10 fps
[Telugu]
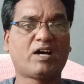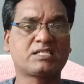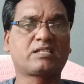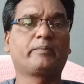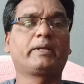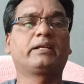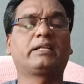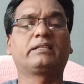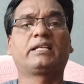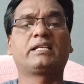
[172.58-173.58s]
వాస్తవం
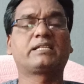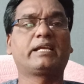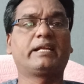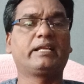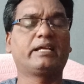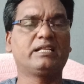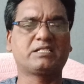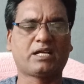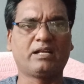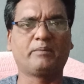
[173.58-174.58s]
ఏంటి తెలియజేయండి అని
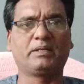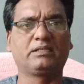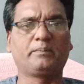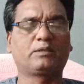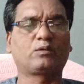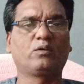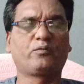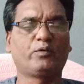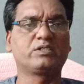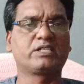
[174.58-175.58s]
చాలామంది
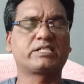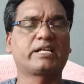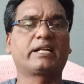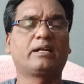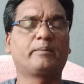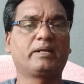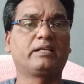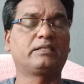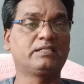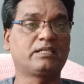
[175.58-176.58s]
మిత్రులు ఫోన్ చేసి అడగడం
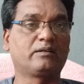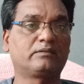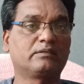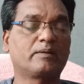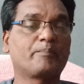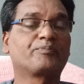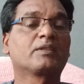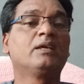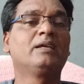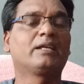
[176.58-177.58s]
అనేది జరుగుతుంది
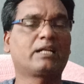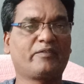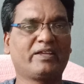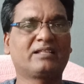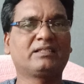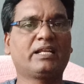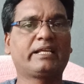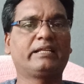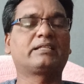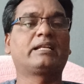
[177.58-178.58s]
ఇక్కడ
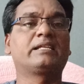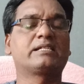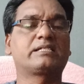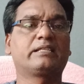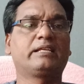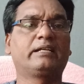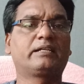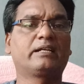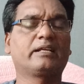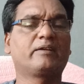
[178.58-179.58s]
వీరందరికీ తెలియజేసేది
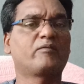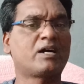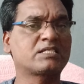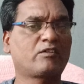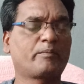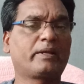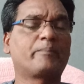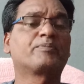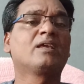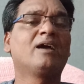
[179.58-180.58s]
ఏంటంటే
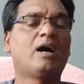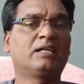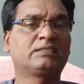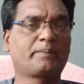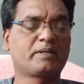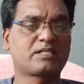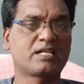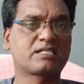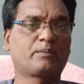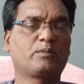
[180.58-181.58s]
వాస్తవమే ఆంధ్రప్రదేశ్
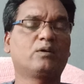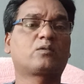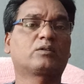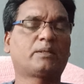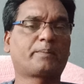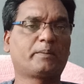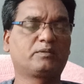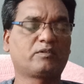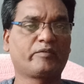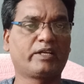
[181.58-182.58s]
రాష్ట్రంలో కొత్త
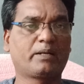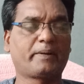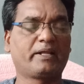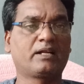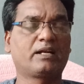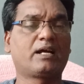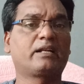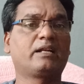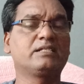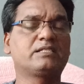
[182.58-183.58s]
ప్రభుత్వం ఏర్పడిన
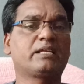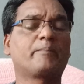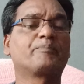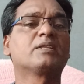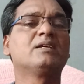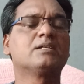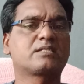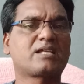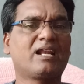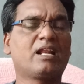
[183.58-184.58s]
నాటి నుంచి
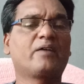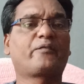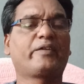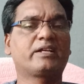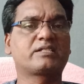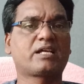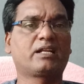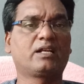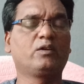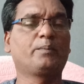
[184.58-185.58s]
చాలా ఫేక్
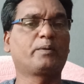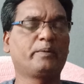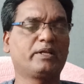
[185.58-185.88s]
ఛానళ్ళు ఇప్పుడు